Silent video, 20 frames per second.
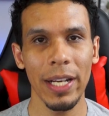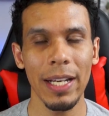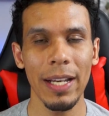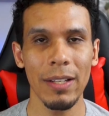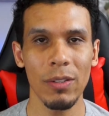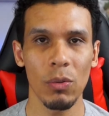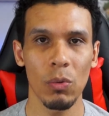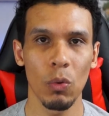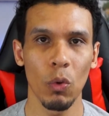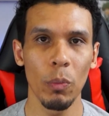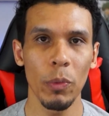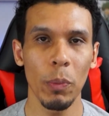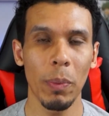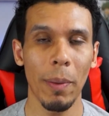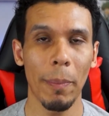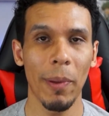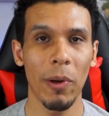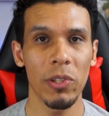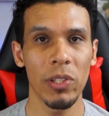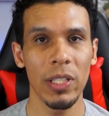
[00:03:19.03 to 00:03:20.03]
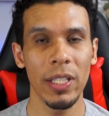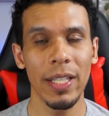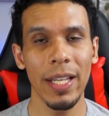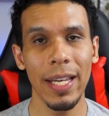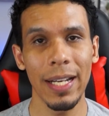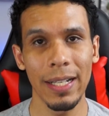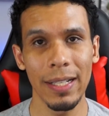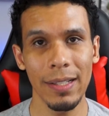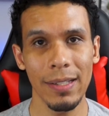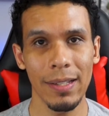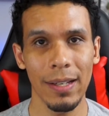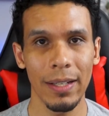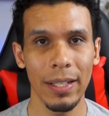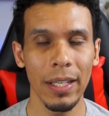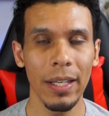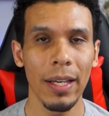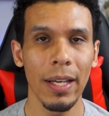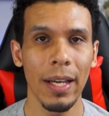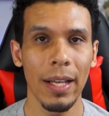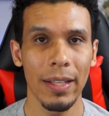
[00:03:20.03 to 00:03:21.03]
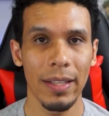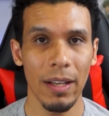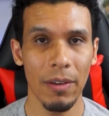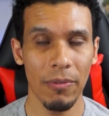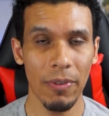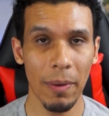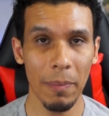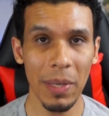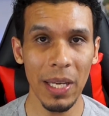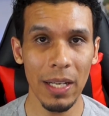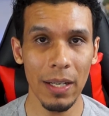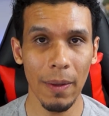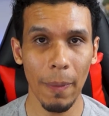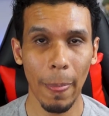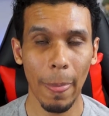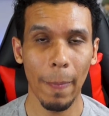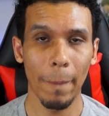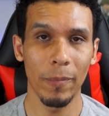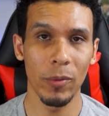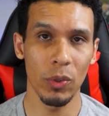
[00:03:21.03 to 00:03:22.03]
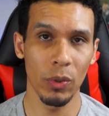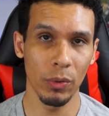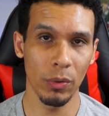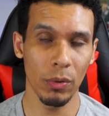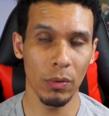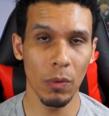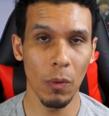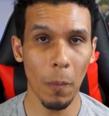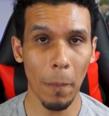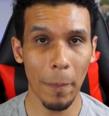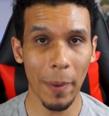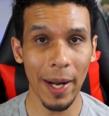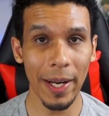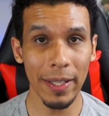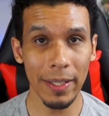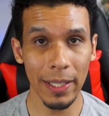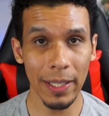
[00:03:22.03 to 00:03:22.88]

ele assume o papel de liderança ali na família junto com o pai